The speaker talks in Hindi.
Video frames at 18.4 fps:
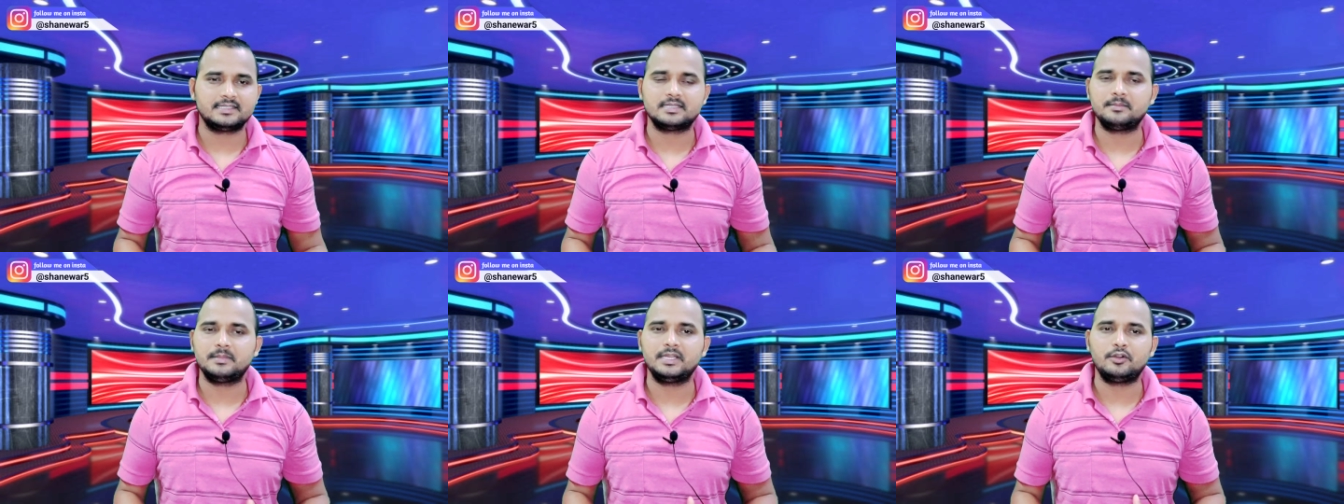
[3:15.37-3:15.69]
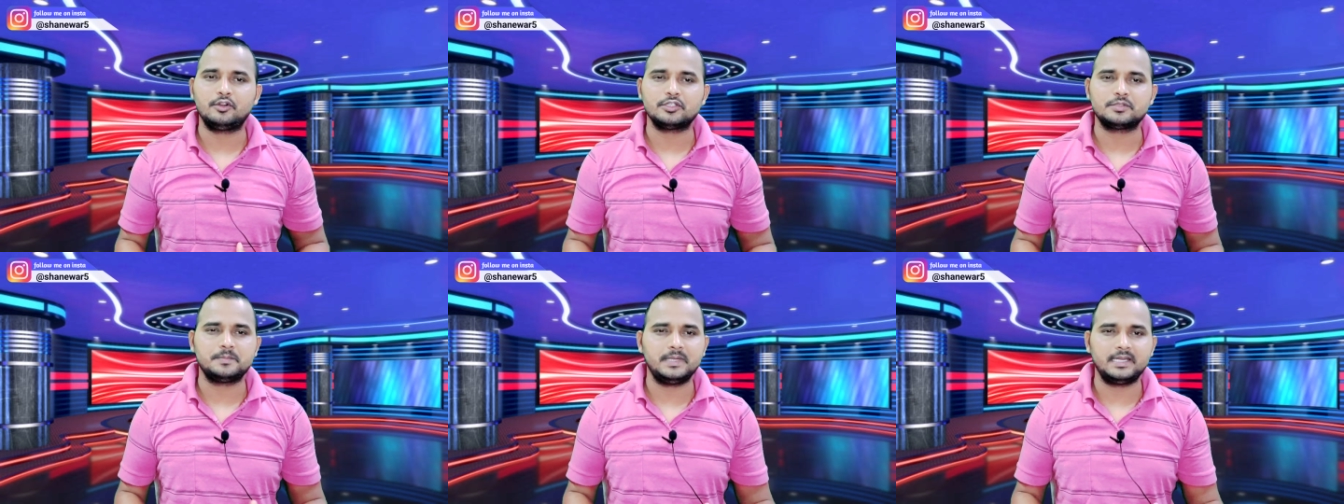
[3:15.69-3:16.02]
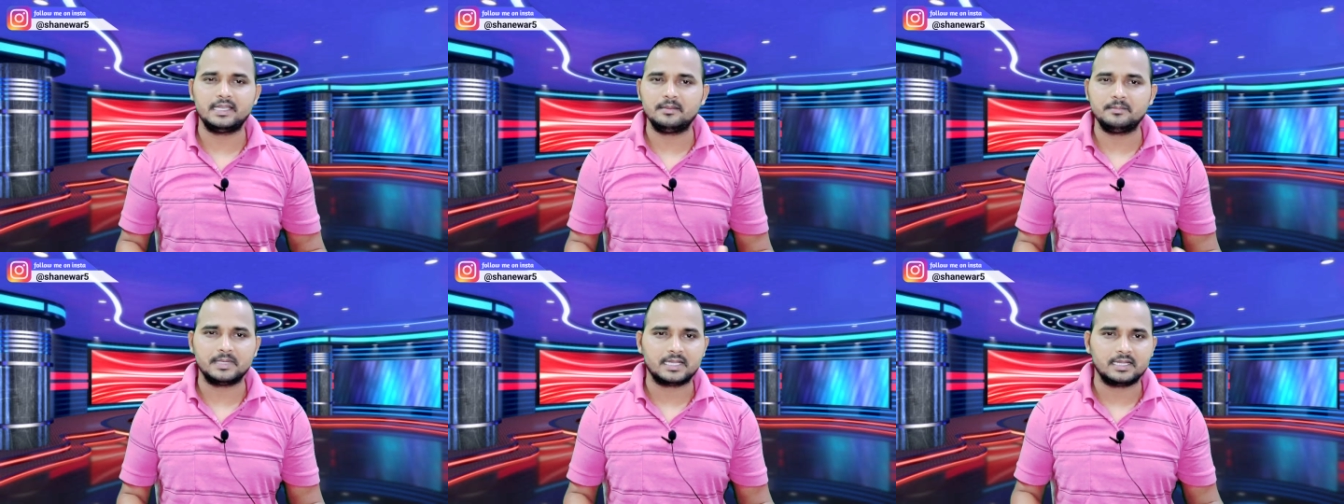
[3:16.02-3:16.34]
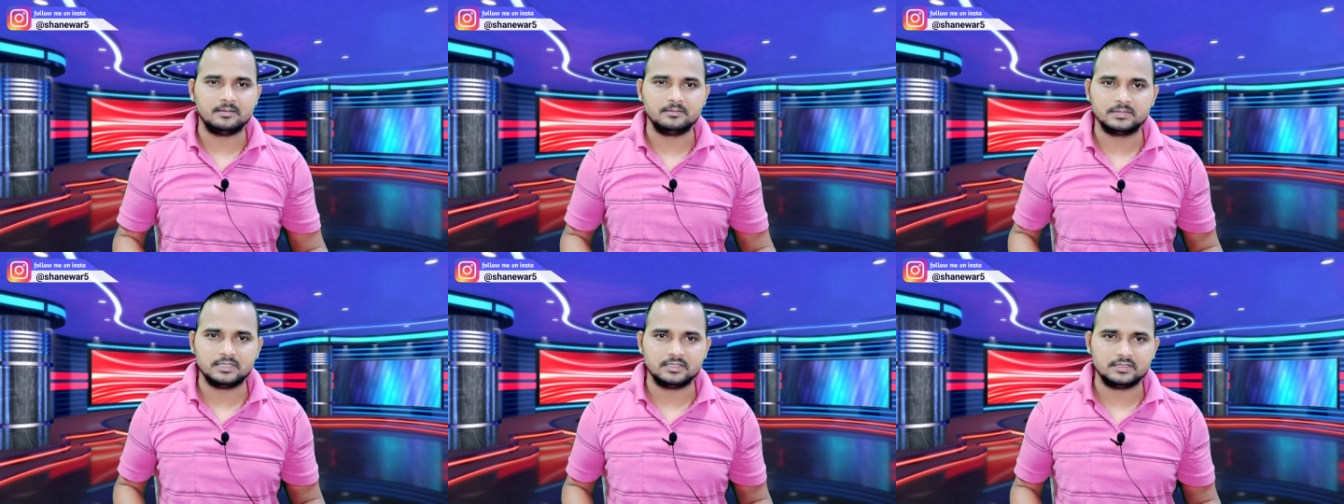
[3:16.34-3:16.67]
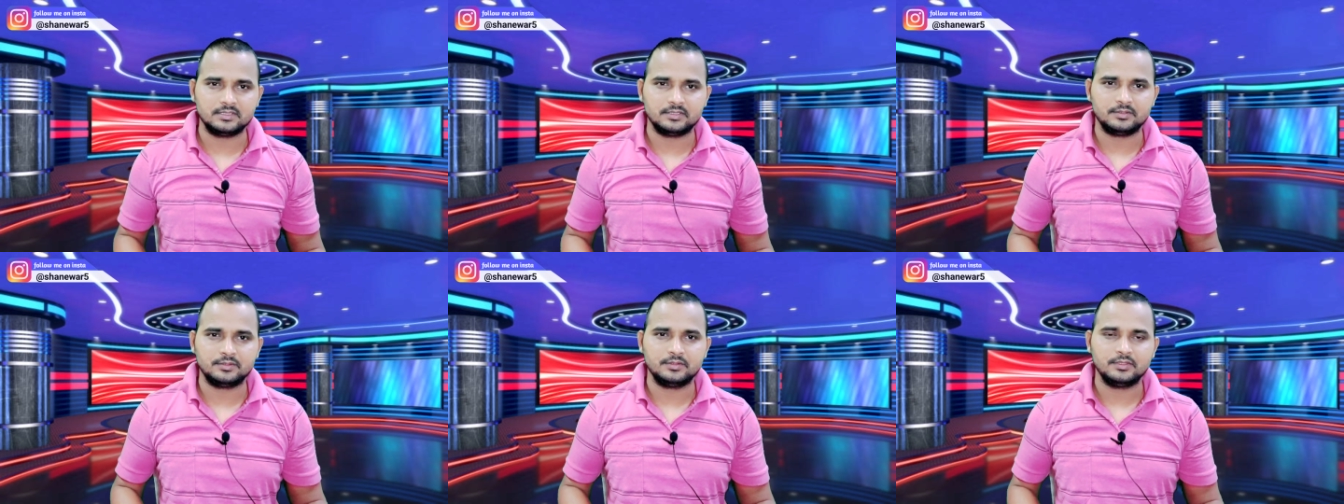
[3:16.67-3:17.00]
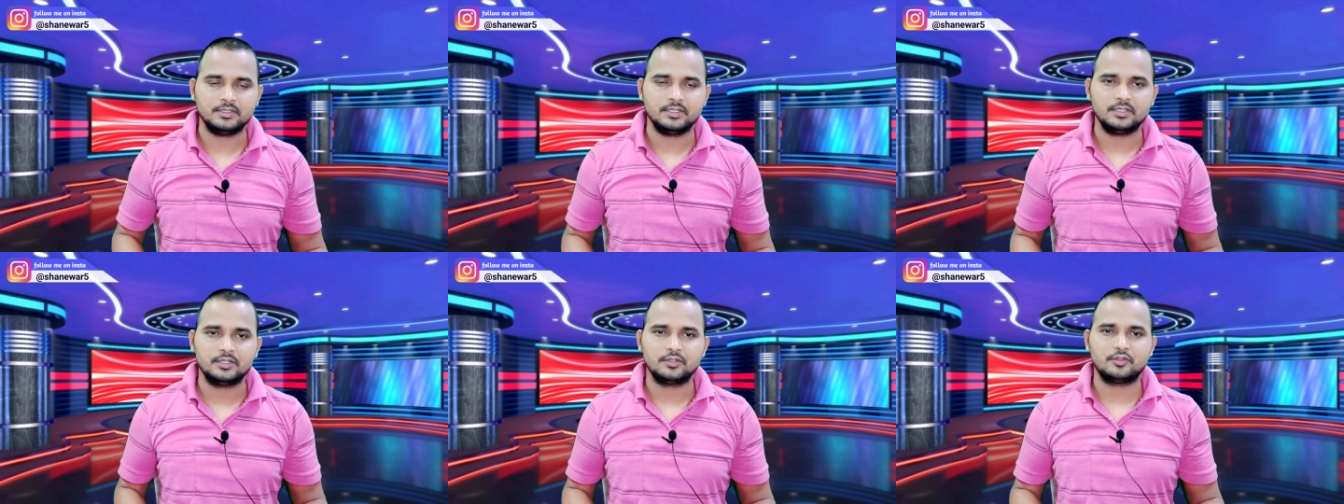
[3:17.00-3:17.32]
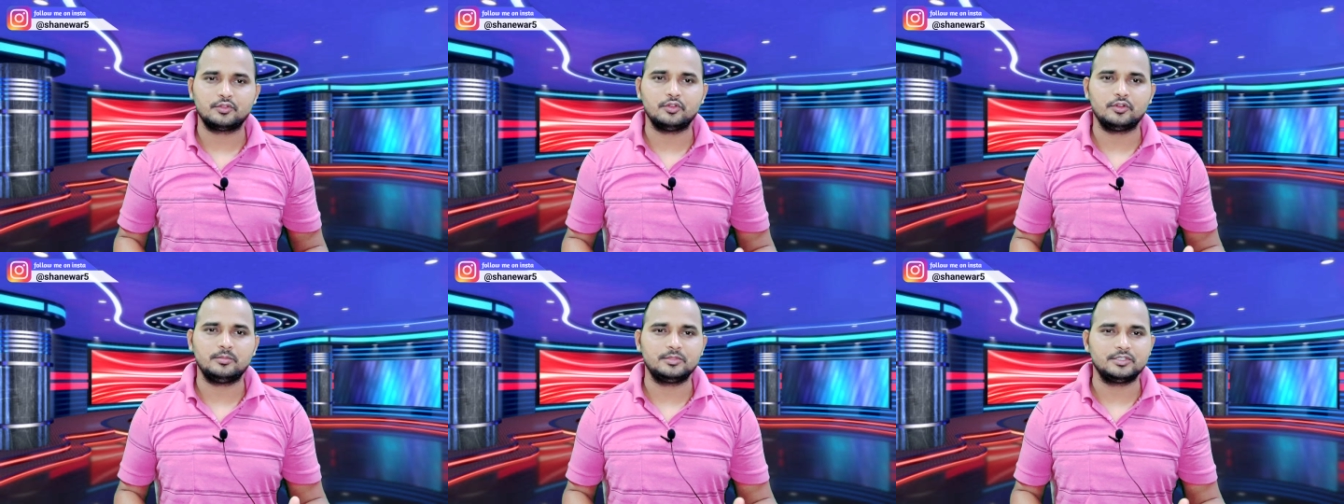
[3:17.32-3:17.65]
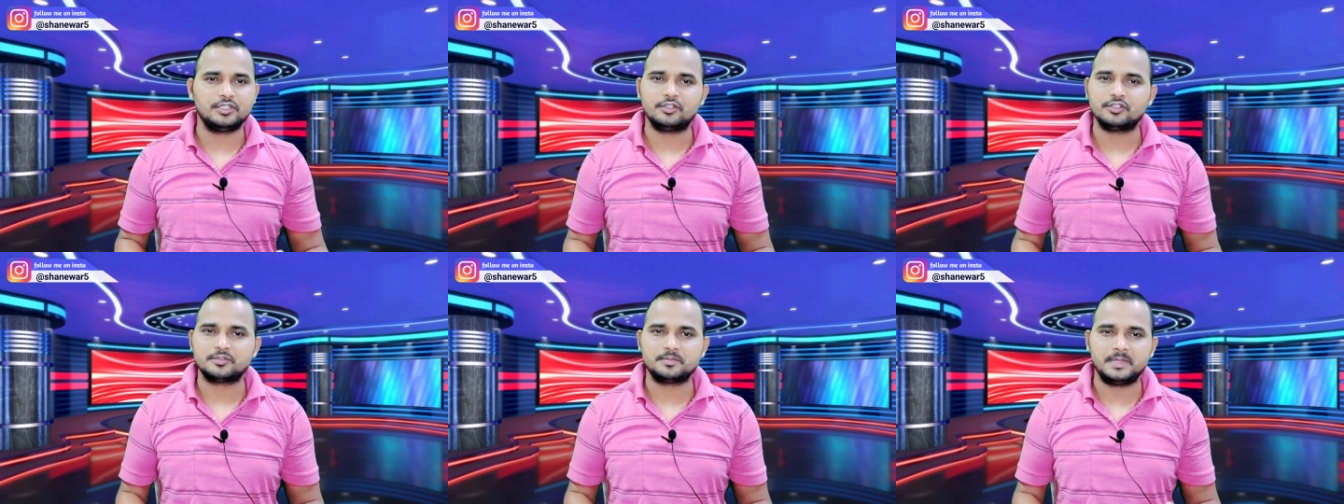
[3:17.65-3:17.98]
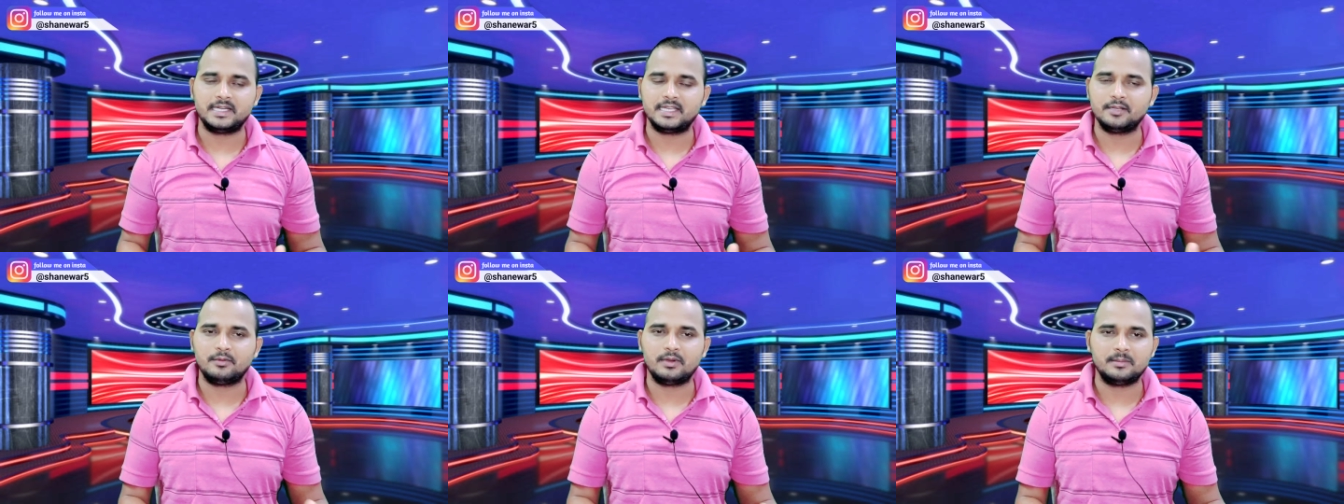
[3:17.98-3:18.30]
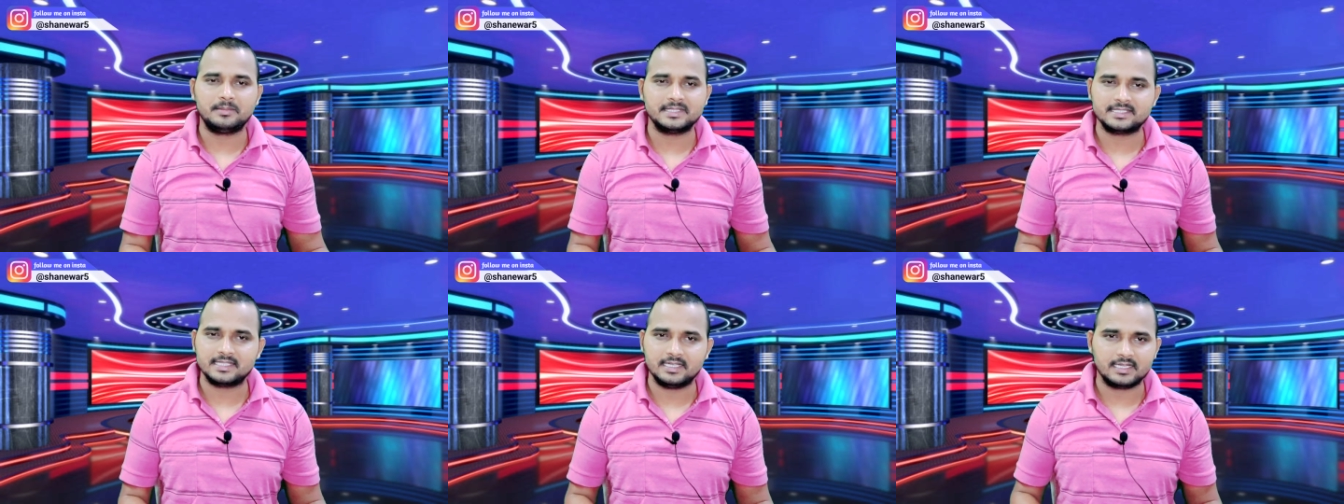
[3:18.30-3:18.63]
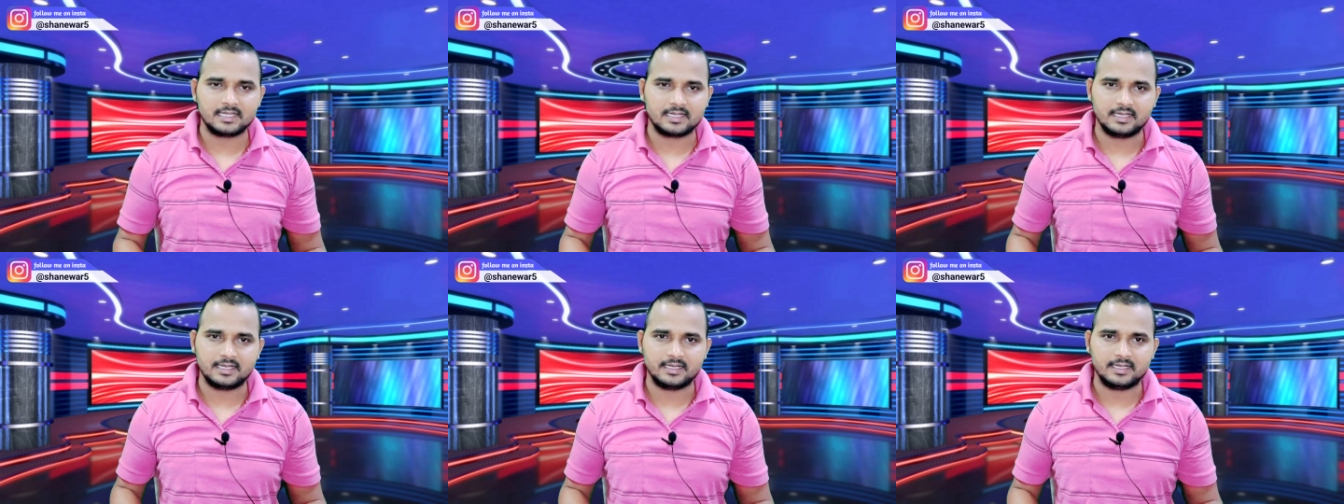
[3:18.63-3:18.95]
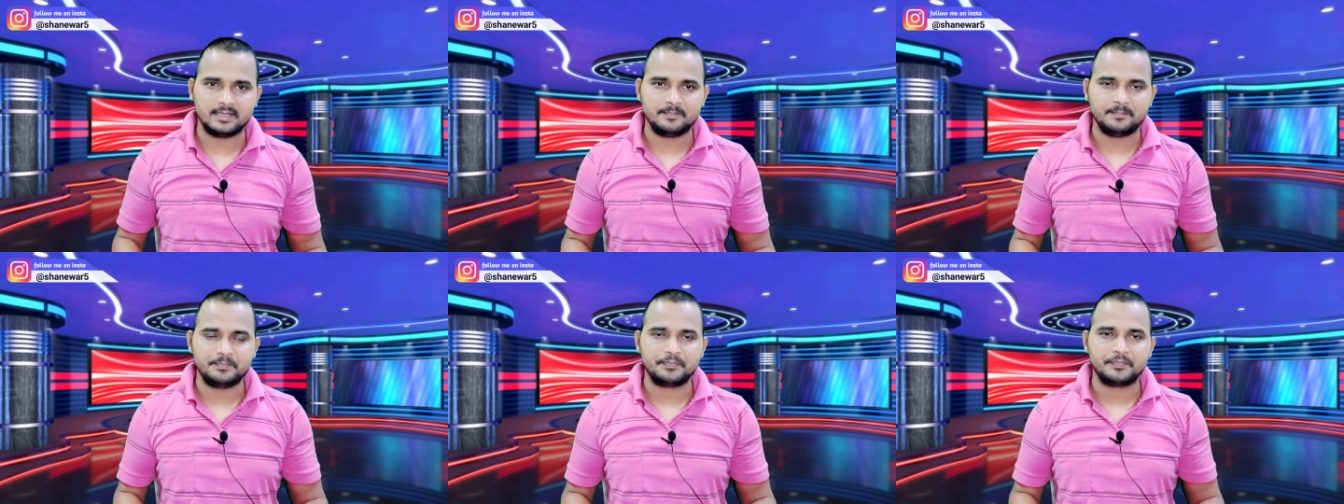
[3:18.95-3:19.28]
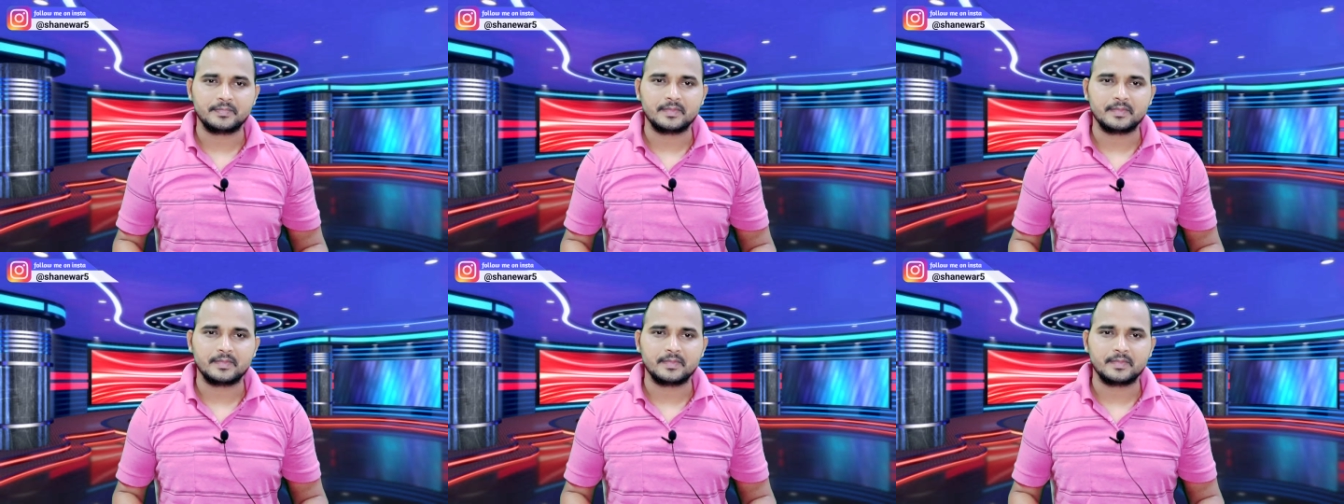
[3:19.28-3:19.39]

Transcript: जैसे मैं हॉस्पिटल में काम करता हूँ तो मुझे हॉस्पिटल वहाँ पे सिलेक्ट करना है